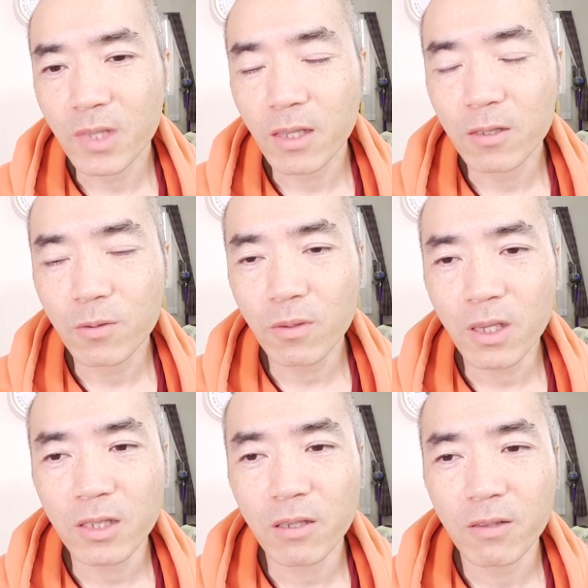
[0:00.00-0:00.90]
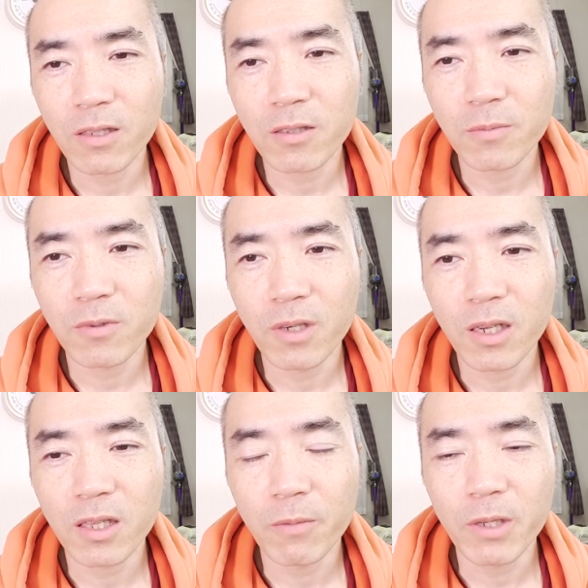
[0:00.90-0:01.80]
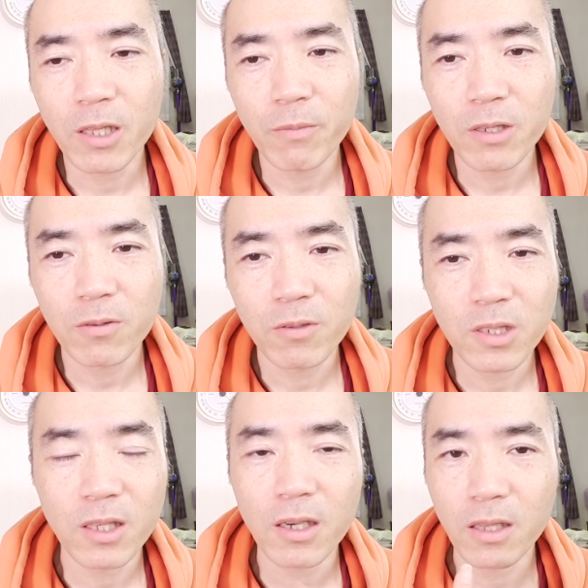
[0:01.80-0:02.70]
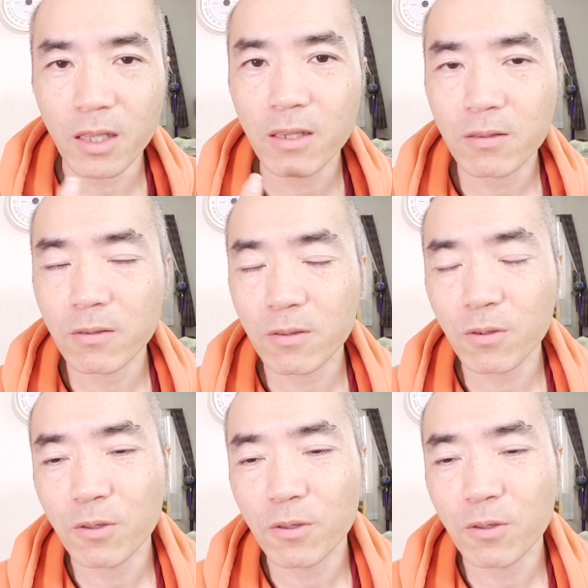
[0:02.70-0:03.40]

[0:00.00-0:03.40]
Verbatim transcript: ただ創建者のやつもあれたまたまその舌がね鋭